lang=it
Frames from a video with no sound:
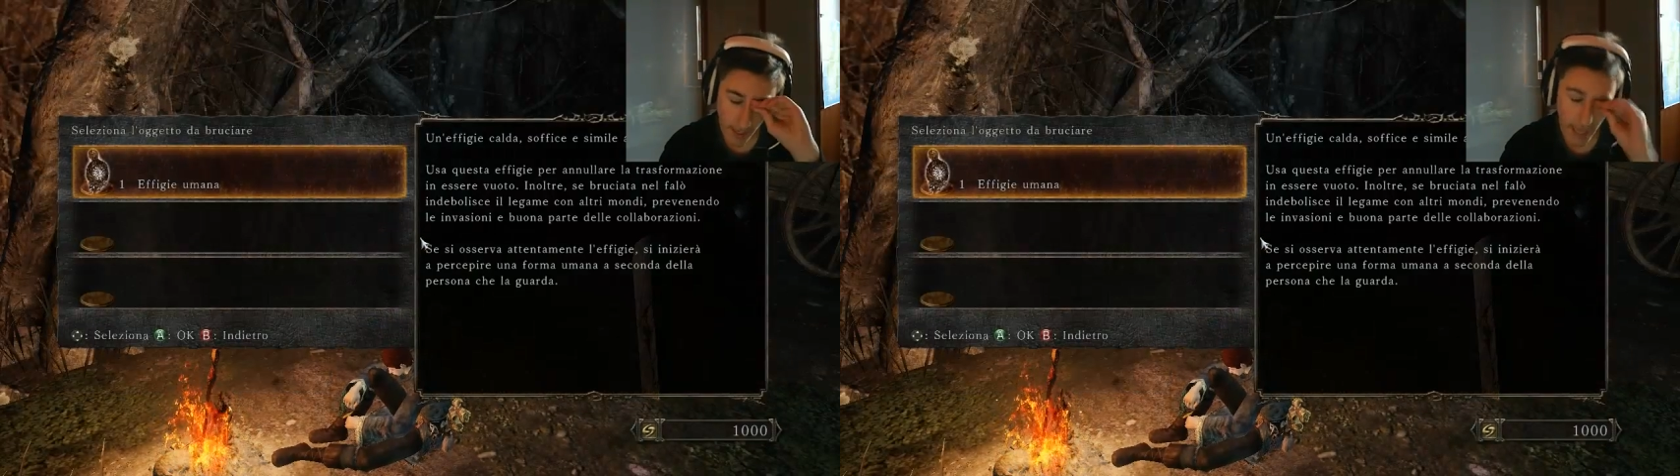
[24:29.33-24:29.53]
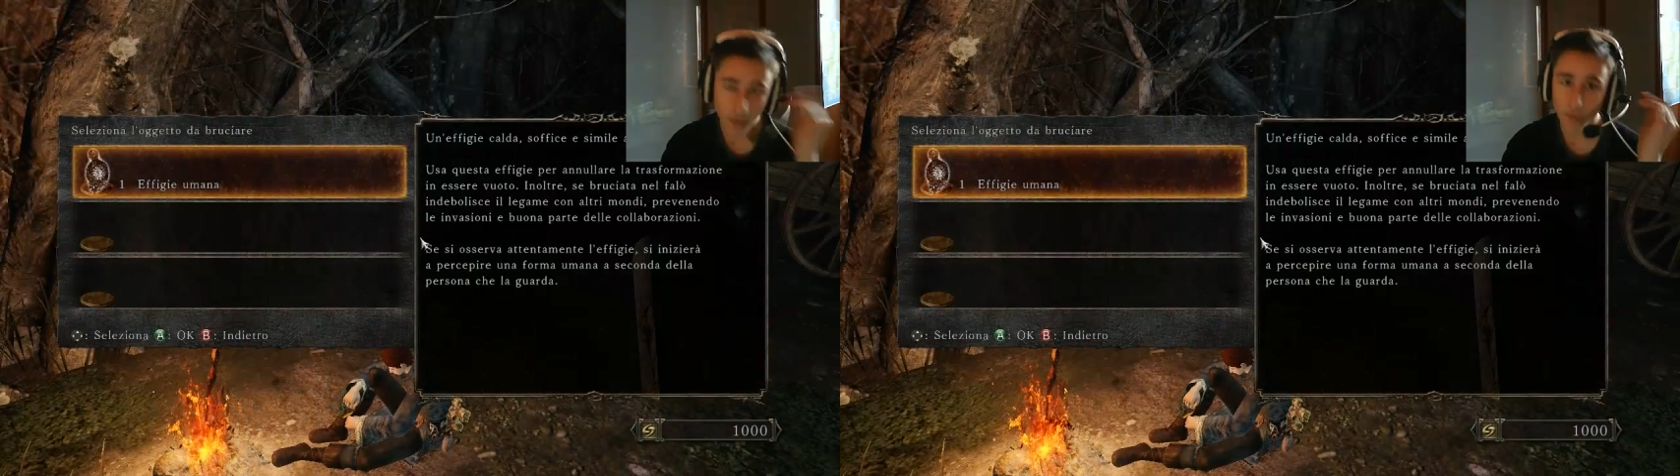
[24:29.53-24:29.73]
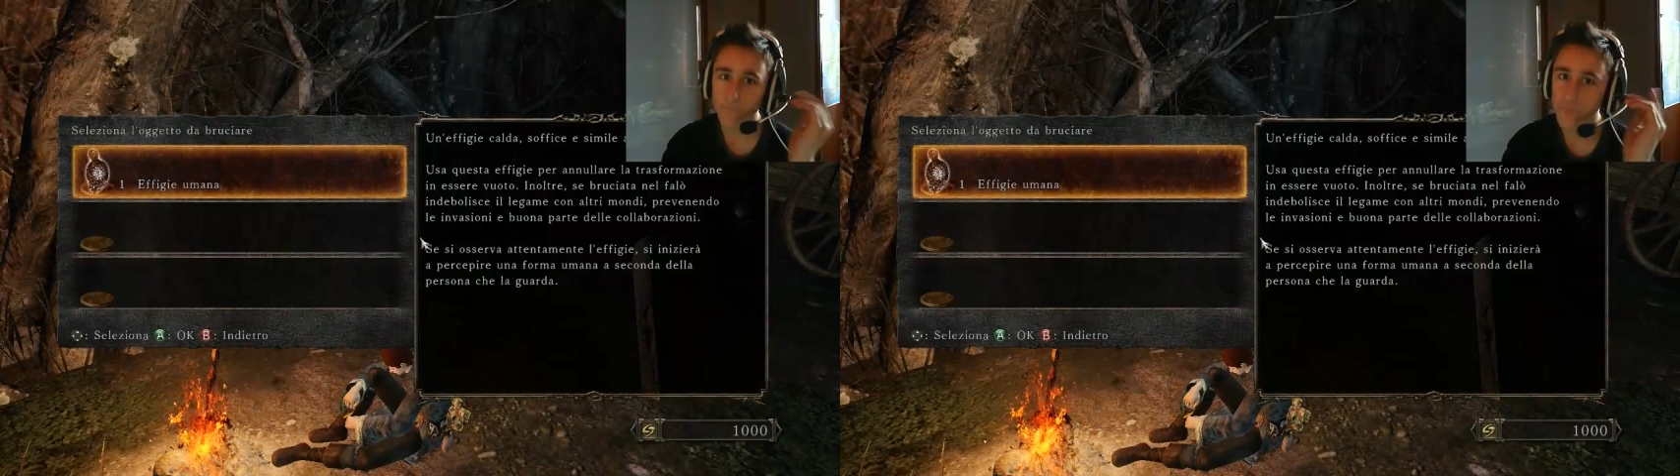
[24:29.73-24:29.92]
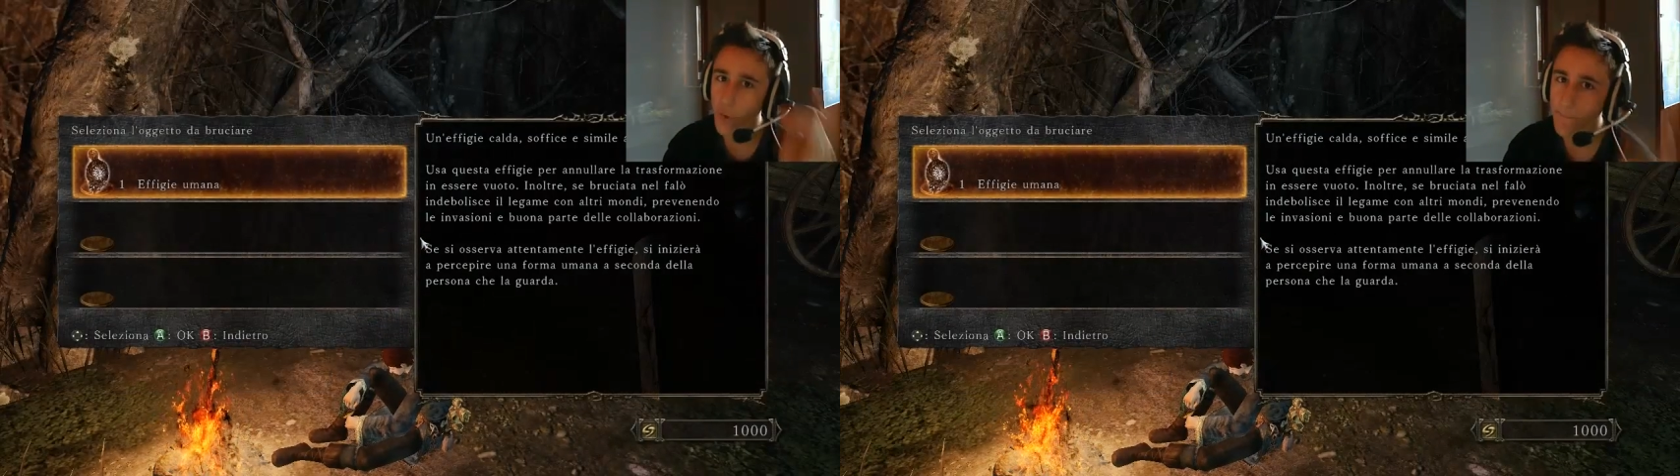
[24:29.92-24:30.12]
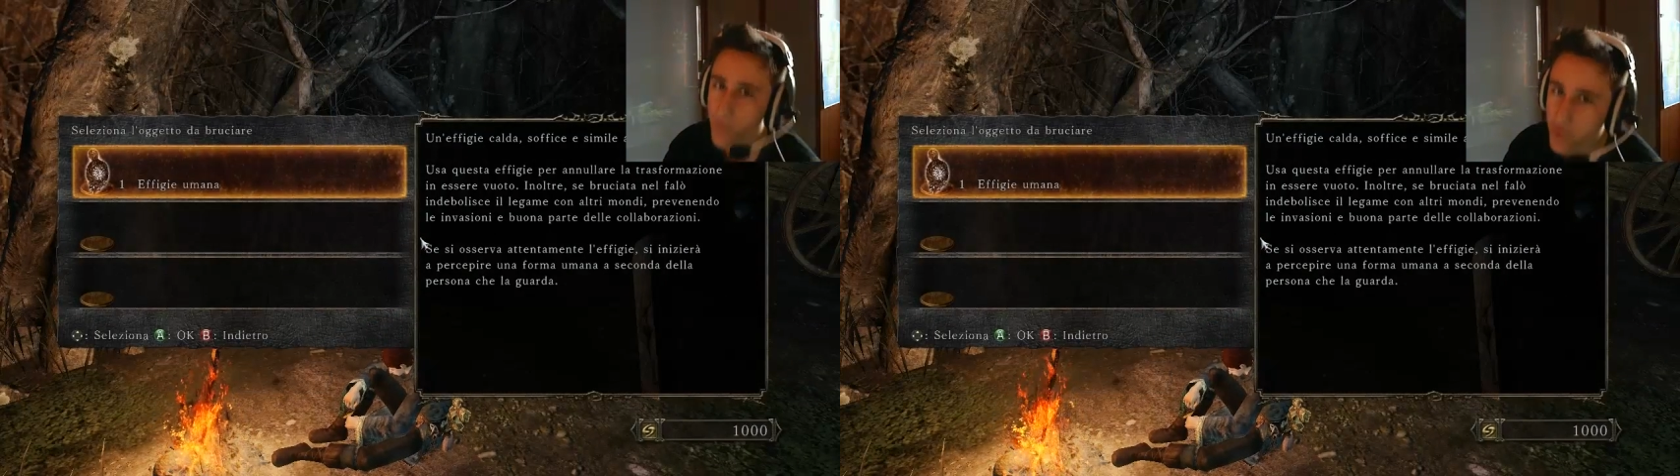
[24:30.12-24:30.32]
Ecco,
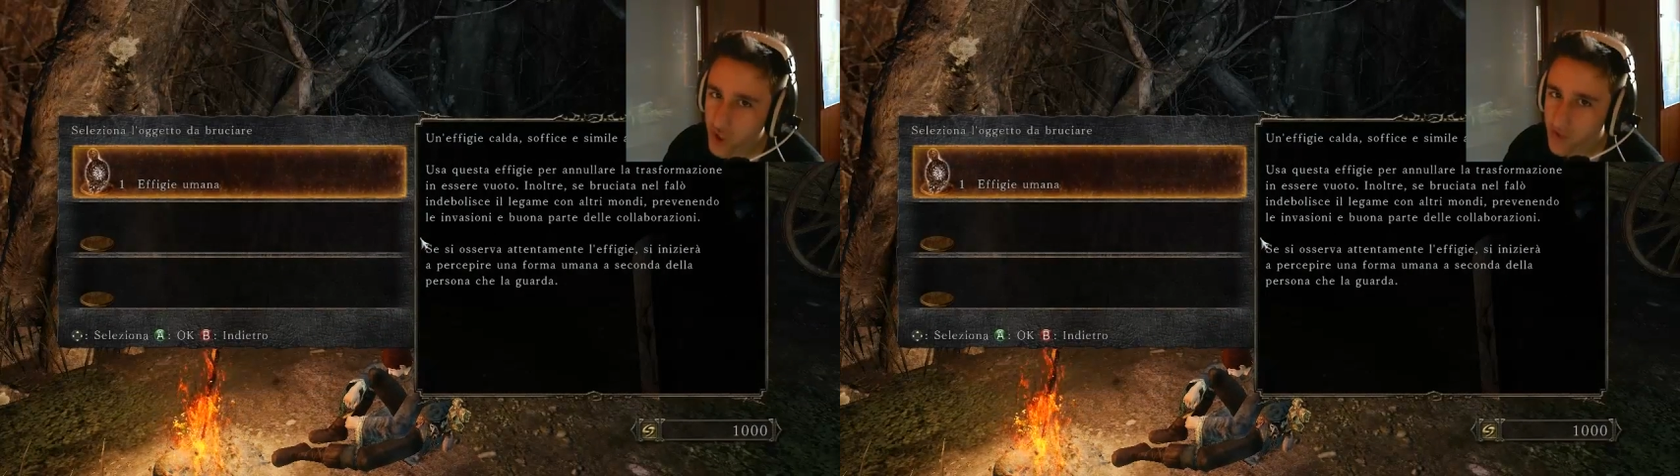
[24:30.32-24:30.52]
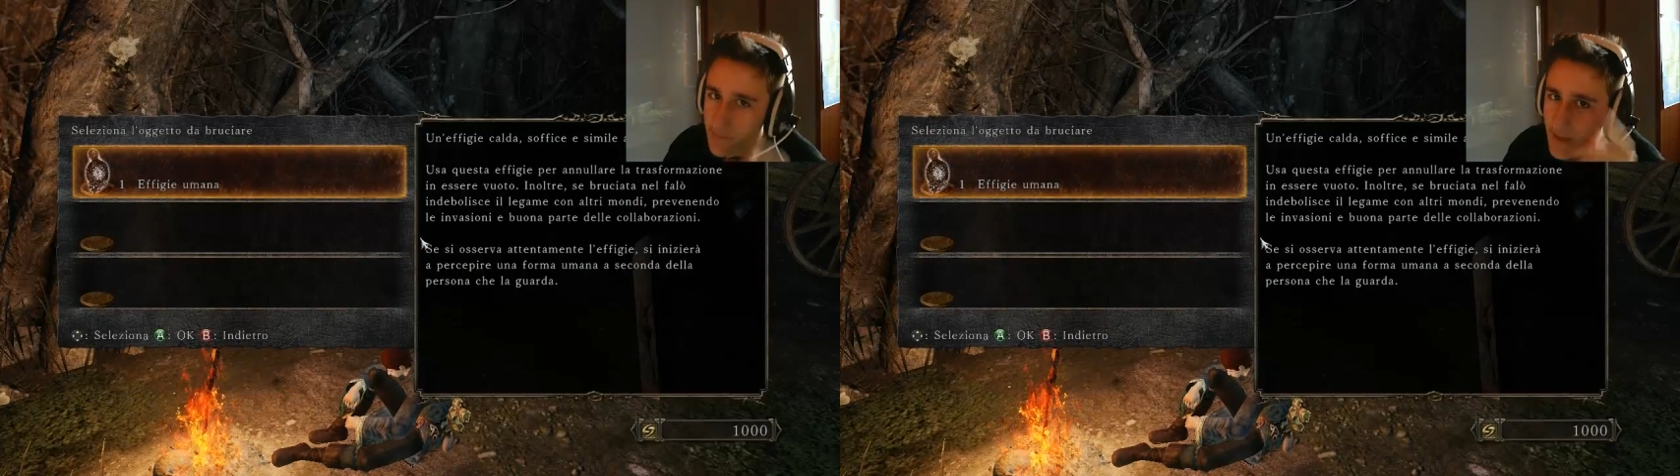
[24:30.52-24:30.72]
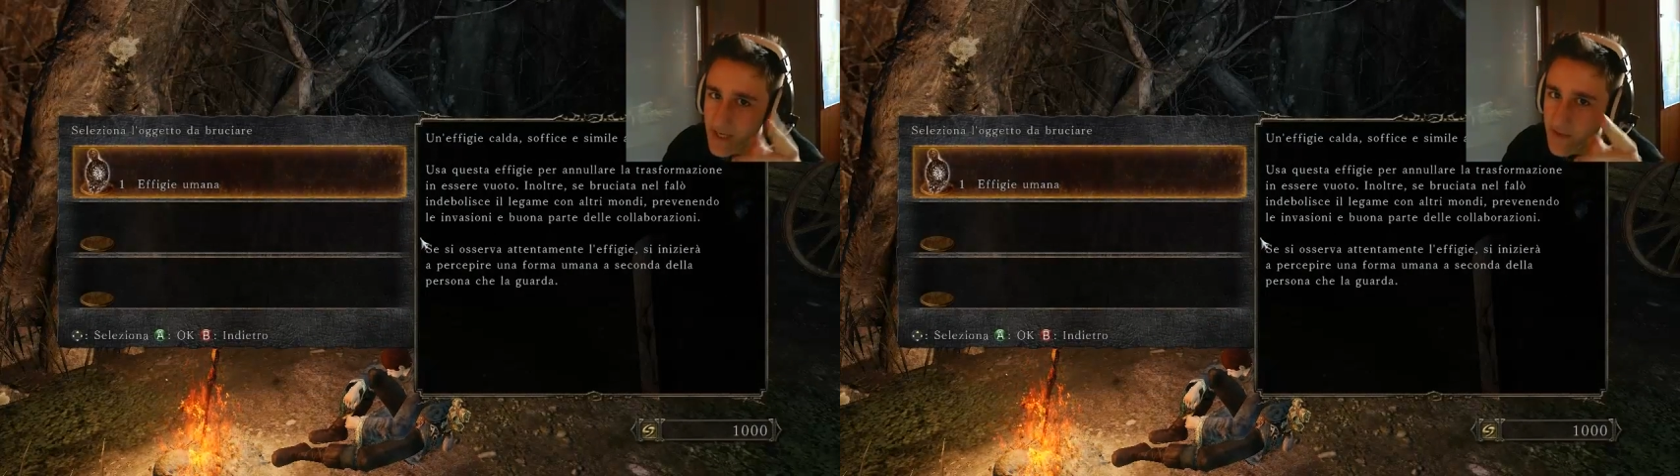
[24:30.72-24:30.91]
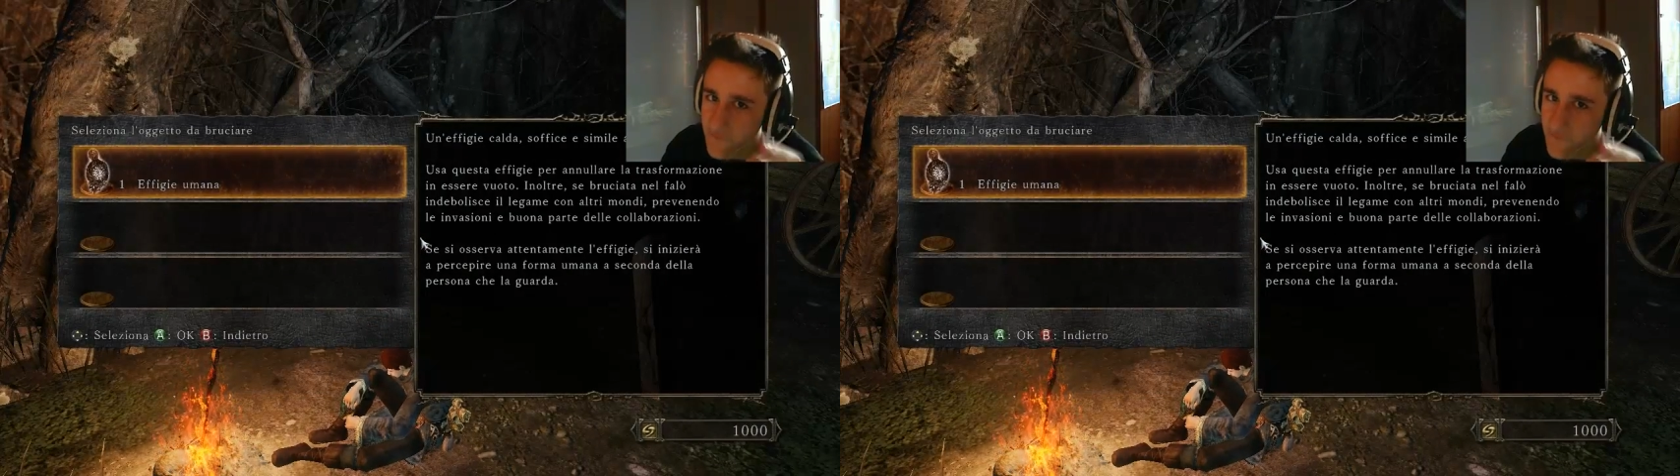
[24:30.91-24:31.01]
non bruciate mai le